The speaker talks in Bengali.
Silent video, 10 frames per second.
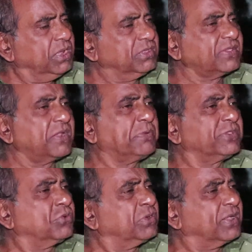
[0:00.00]
এই চার
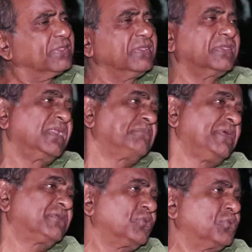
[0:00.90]
পাঁচজনের কাছে চার
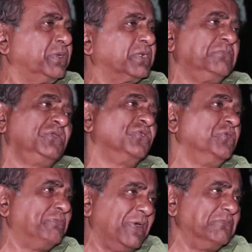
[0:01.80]
পাঁচ রকম একটা
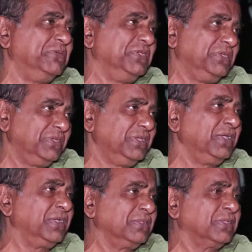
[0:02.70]
বিষয় পাবে
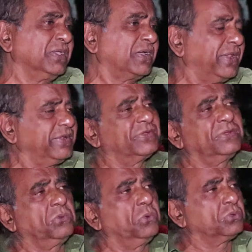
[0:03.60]
এখান থেকে
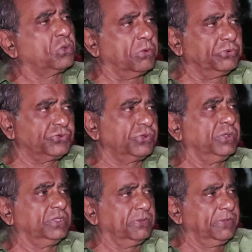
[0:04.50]
কারেকশনগুলো তো অবশ্যই
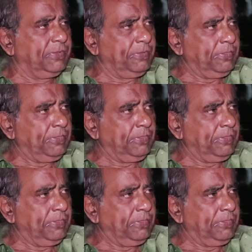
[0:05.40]
হয়ে যাবে